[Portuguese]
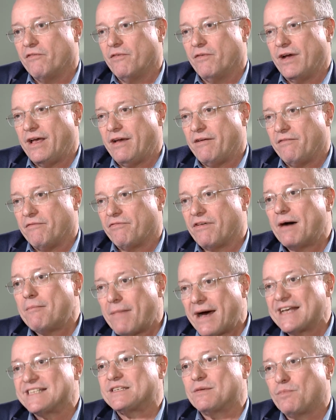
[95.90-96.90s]
é,
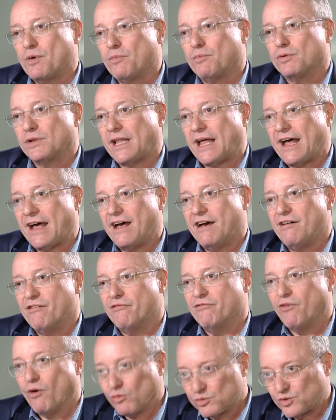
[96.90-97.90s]
farmácia popular
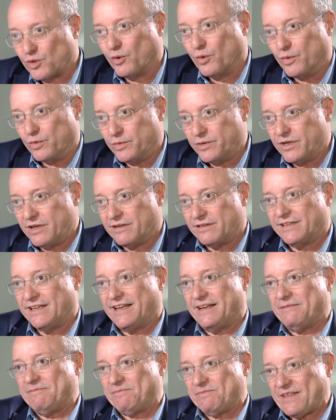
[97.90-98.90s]
voltou.
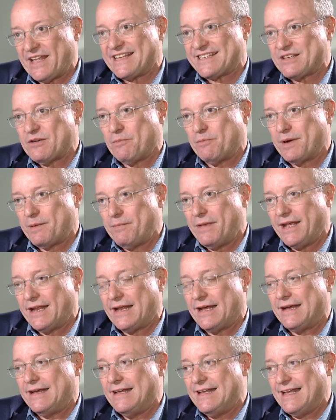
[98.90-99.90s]
Né? Essa é uma
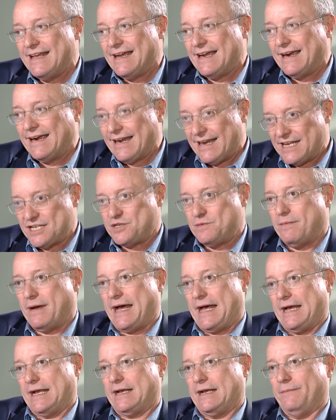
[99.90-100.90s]
primeira grande
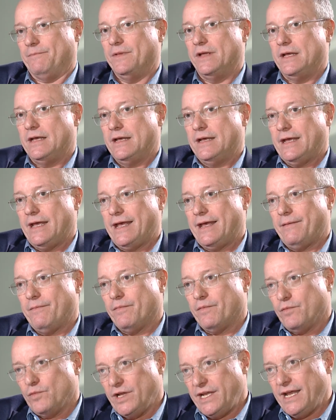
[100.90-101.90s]
marca.
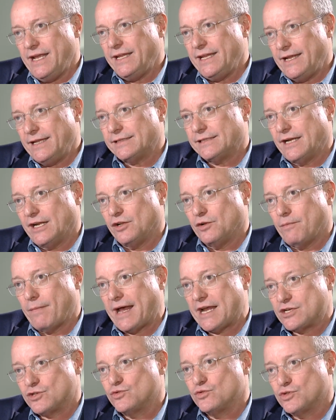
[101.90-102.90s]
É, entrando
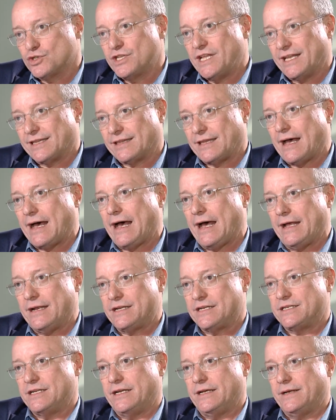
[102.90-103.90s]
mais nos
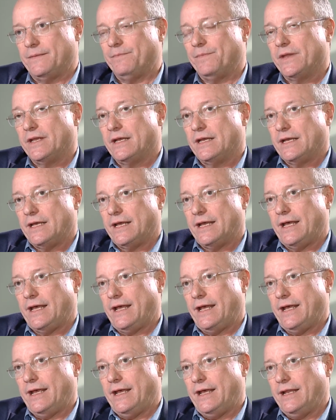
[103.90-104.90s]
detalhes, né?
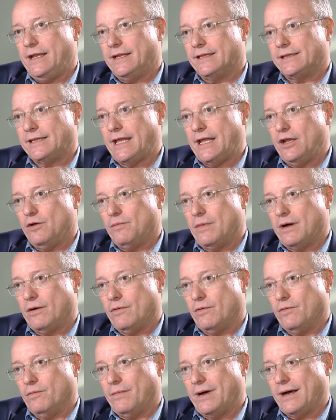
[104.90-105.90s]
É, ele tem uma,
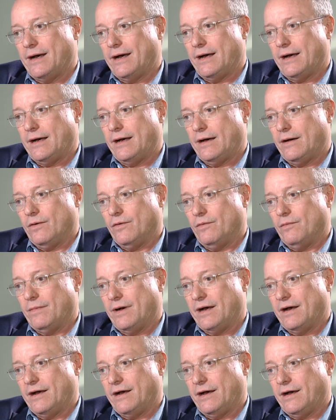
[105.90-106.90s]
uma,
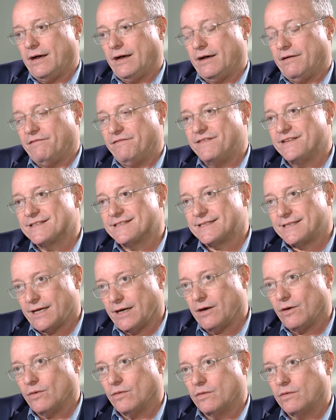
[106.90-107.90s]
uma
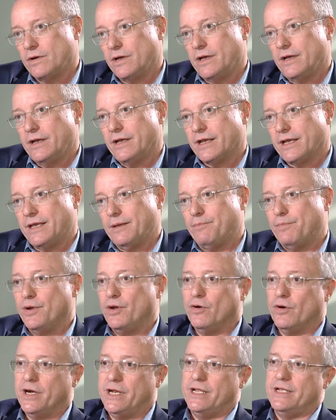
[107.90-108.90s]
visão que
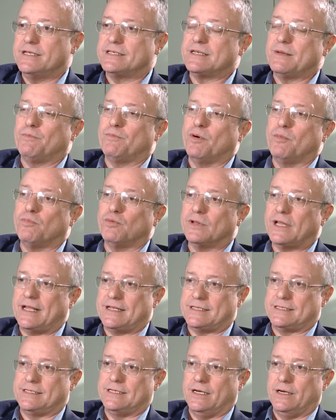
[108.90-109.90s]
prioriza a
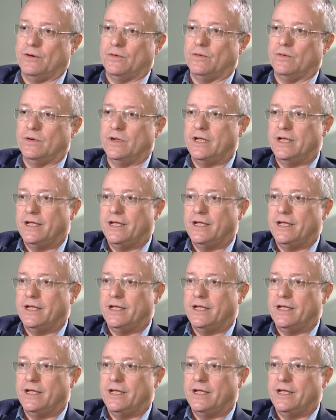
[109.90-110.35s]
população